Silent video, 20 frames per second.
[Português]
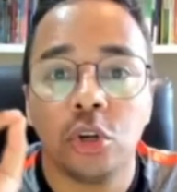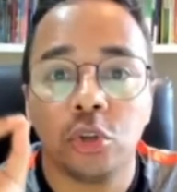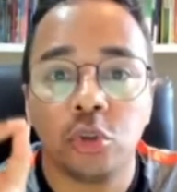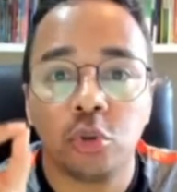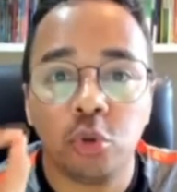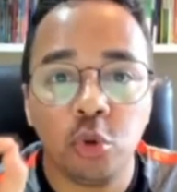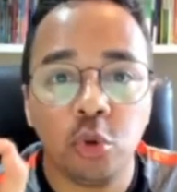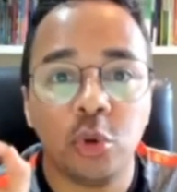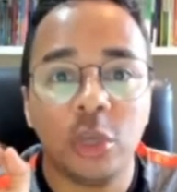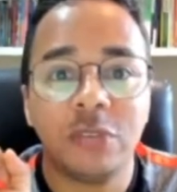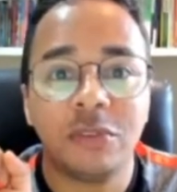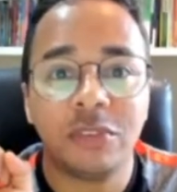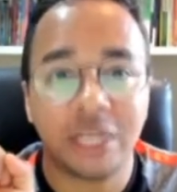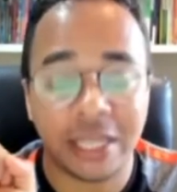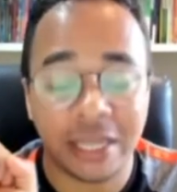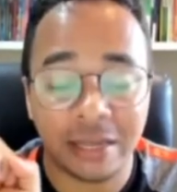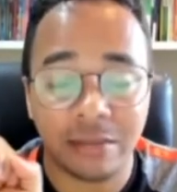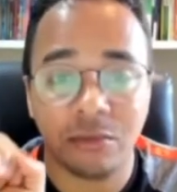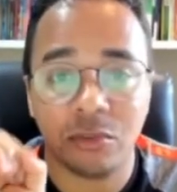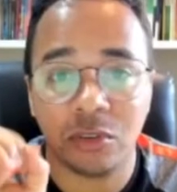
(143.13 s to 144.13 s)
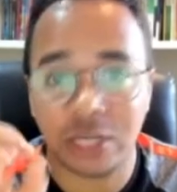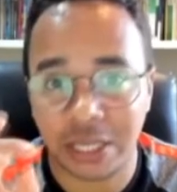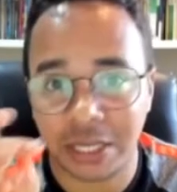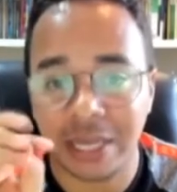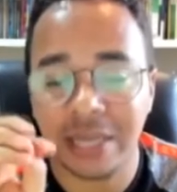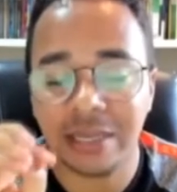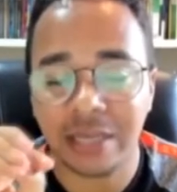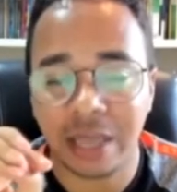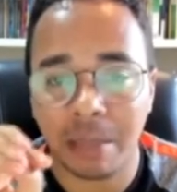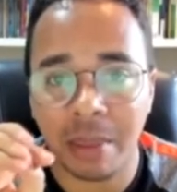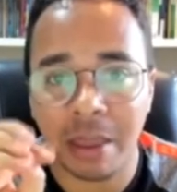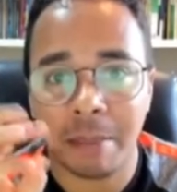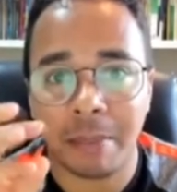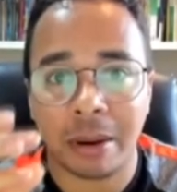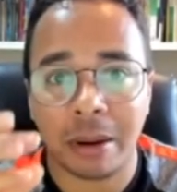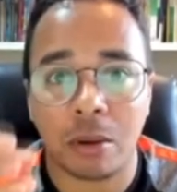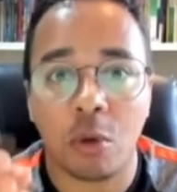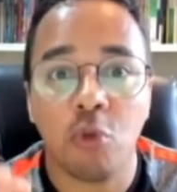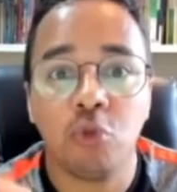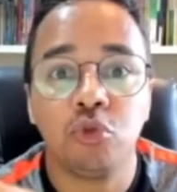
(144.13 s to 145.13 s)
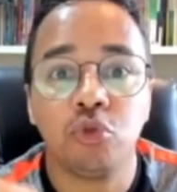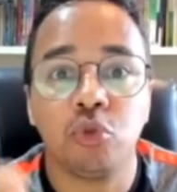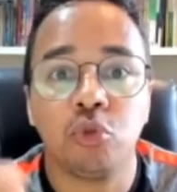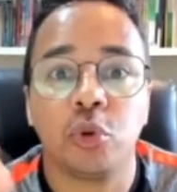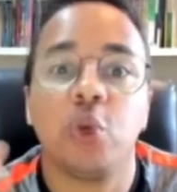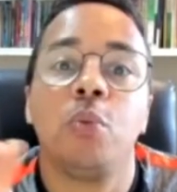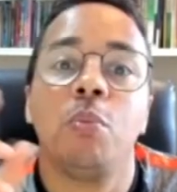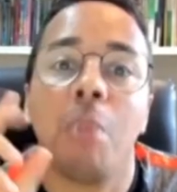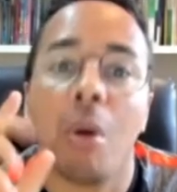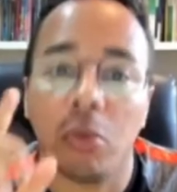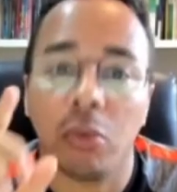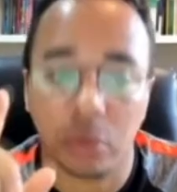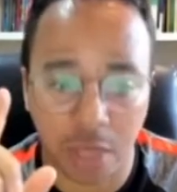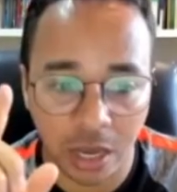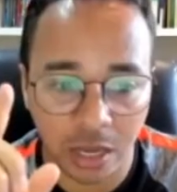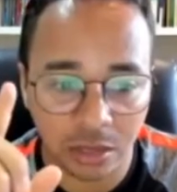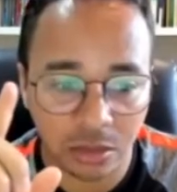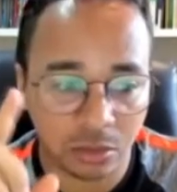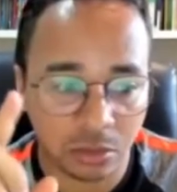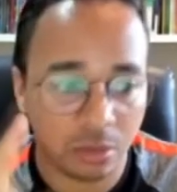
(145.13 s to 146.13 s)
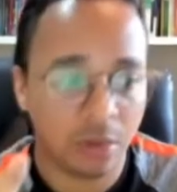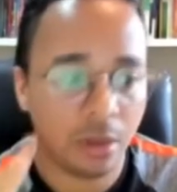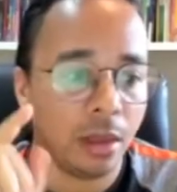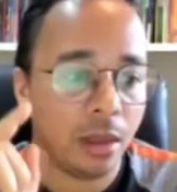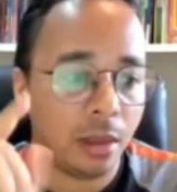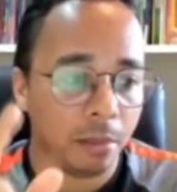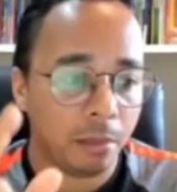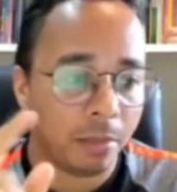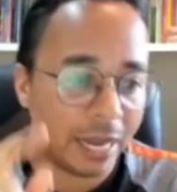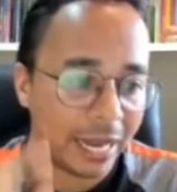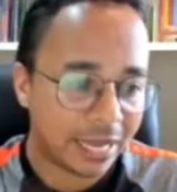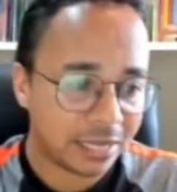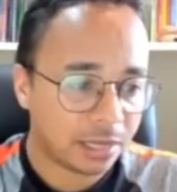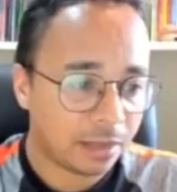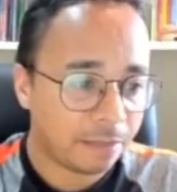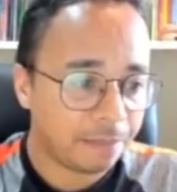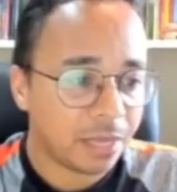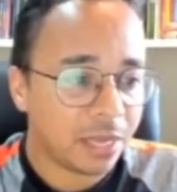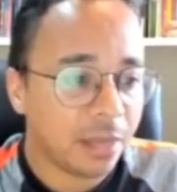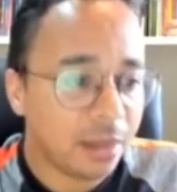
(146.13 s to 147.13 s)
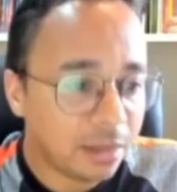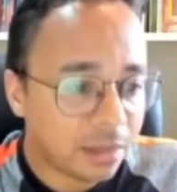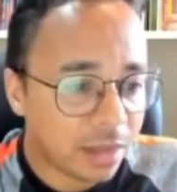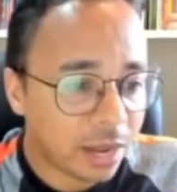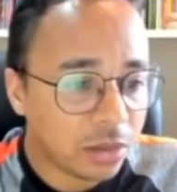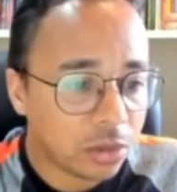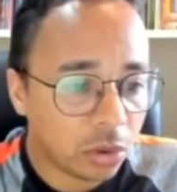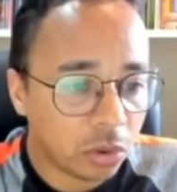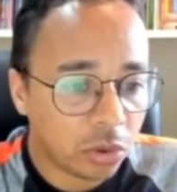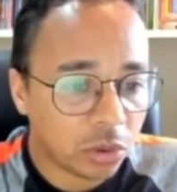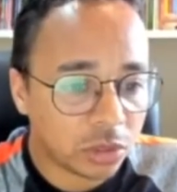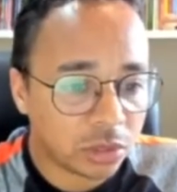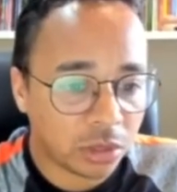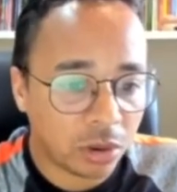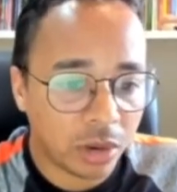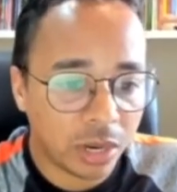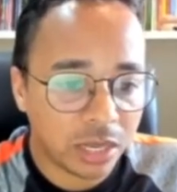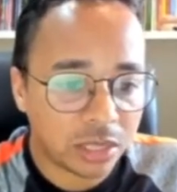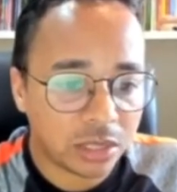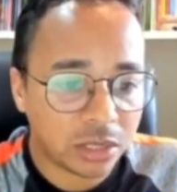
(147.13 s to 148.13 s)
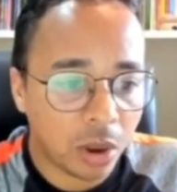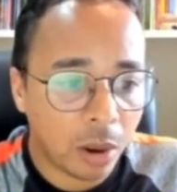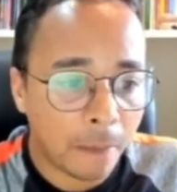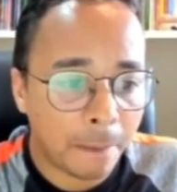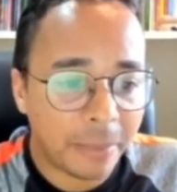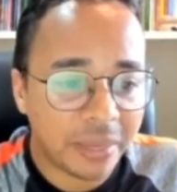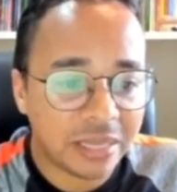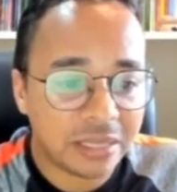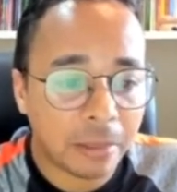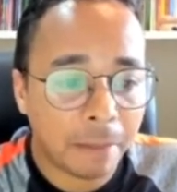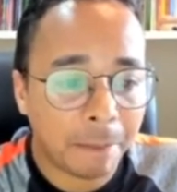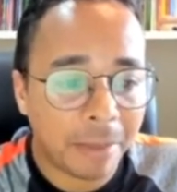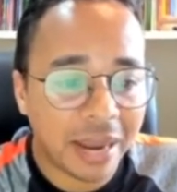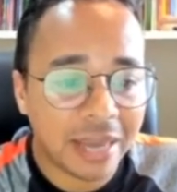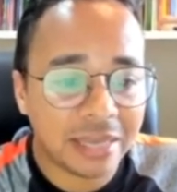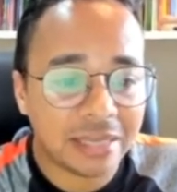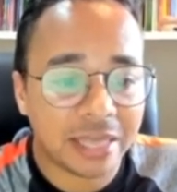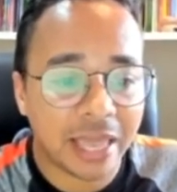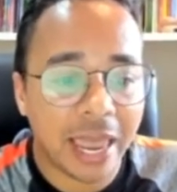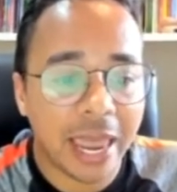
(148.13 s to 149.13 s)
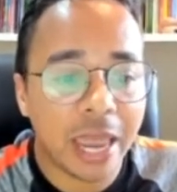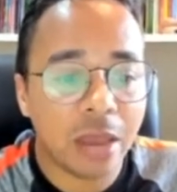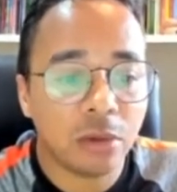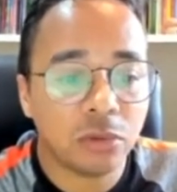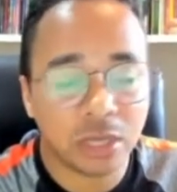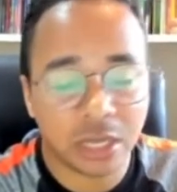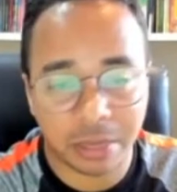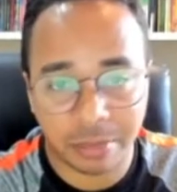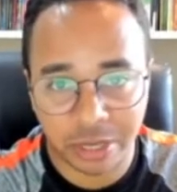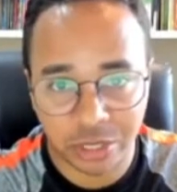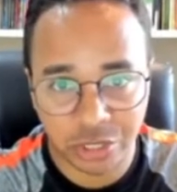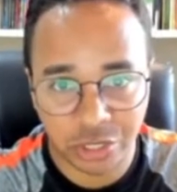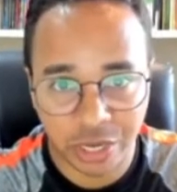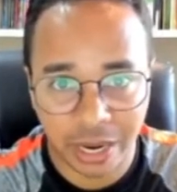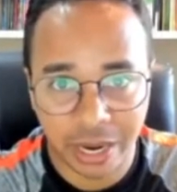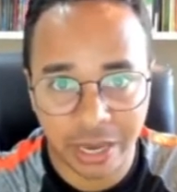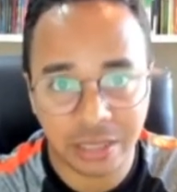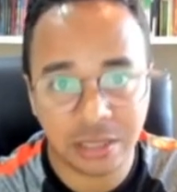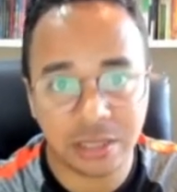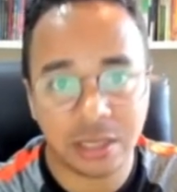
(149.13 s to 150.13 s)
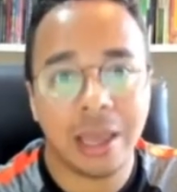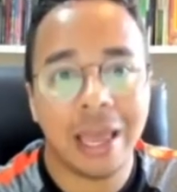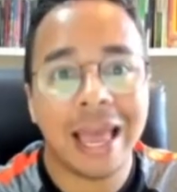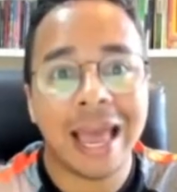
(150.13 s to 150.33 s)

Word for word: Tudo isso você tem, você tem que saber para construir um bom texto, beleza? Item 12, olha só, principais erros gramaticais.